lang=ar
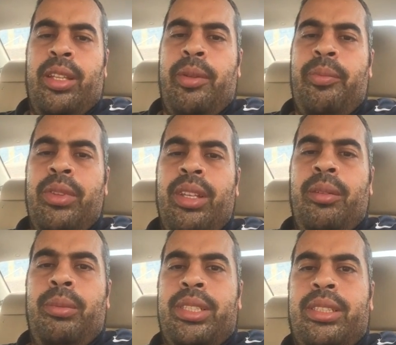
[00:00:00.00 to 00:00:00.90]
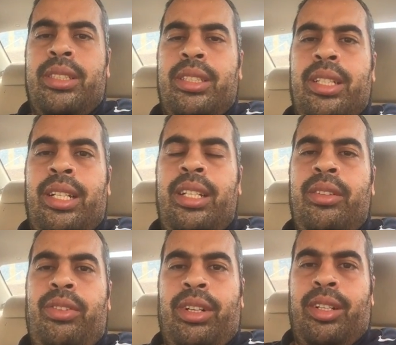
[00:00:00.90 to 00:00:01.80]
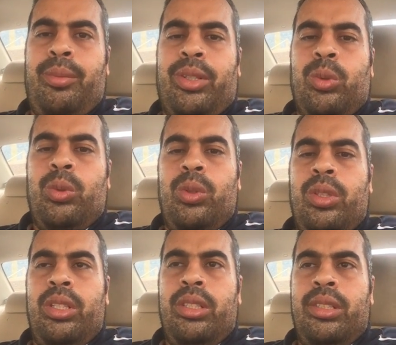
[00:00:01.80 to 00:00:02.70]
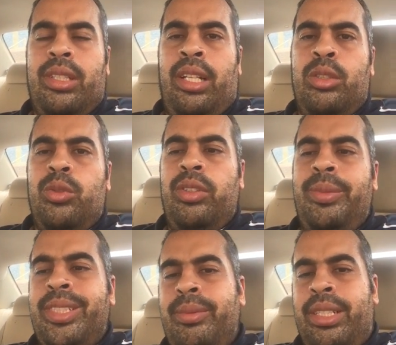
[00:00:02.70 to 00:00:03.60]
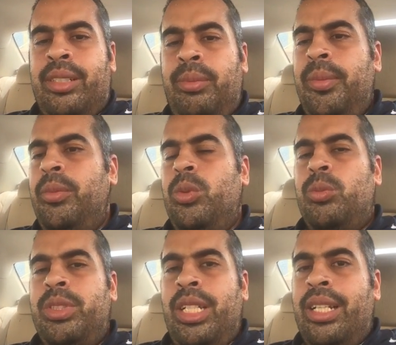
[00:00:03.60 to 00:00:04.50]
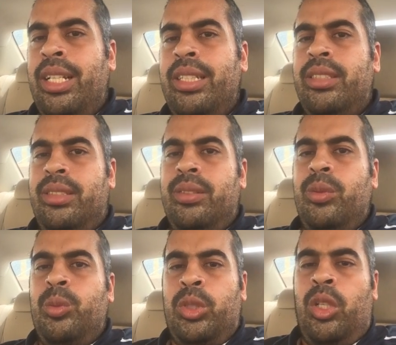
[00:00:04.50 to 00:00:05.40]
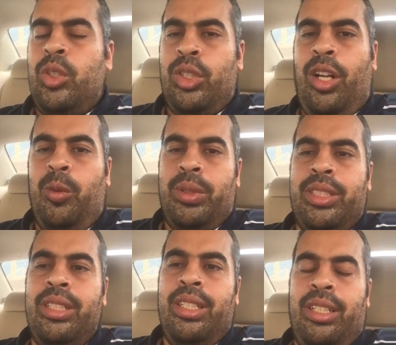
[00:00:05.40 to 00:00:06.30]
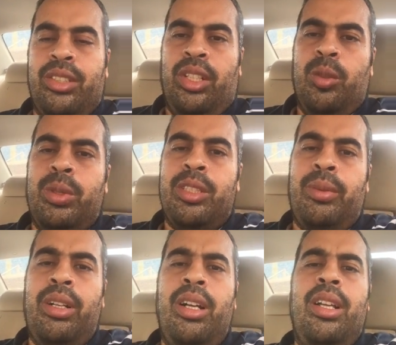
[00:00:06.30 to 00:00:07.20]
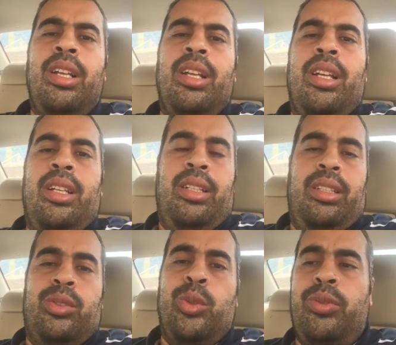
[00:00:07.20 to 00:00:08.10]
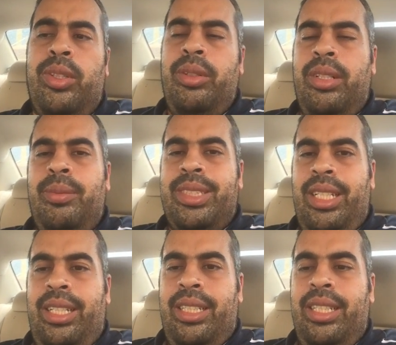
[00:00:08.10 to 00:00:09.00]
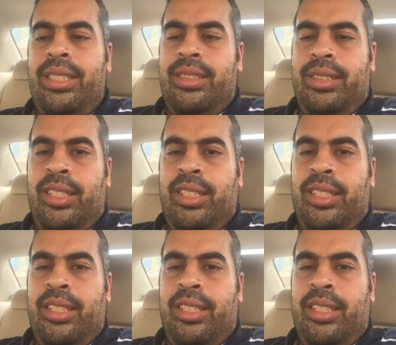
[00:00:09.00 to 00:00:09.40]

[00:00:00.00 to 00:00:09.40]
تمام بس خلينا نفكر برضو آه، تعالوا نشوف ايه المزايا بتاعت البيم والمزايا الكاد ومش هقعد اشرحهم كتير لان هشرحهم كذا مره آه، شوف المزايا ديت